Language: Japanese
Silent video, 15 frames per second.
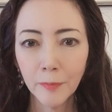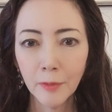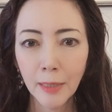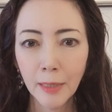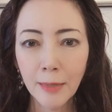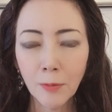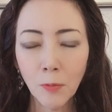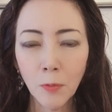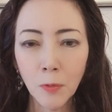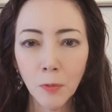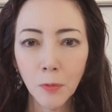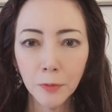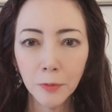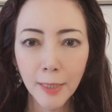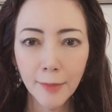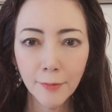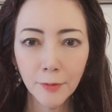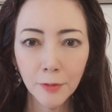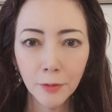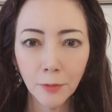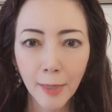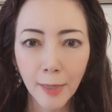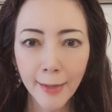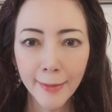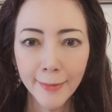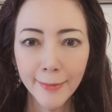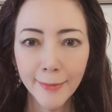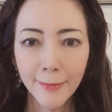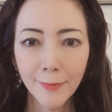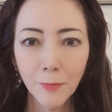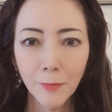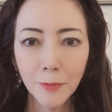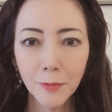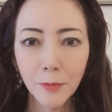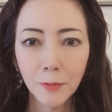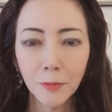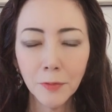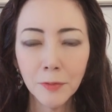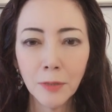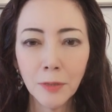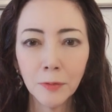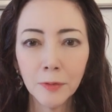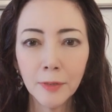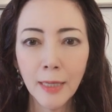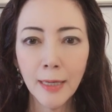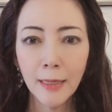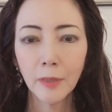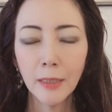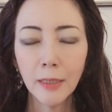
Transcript: 過去を肯定するとかそういうことによって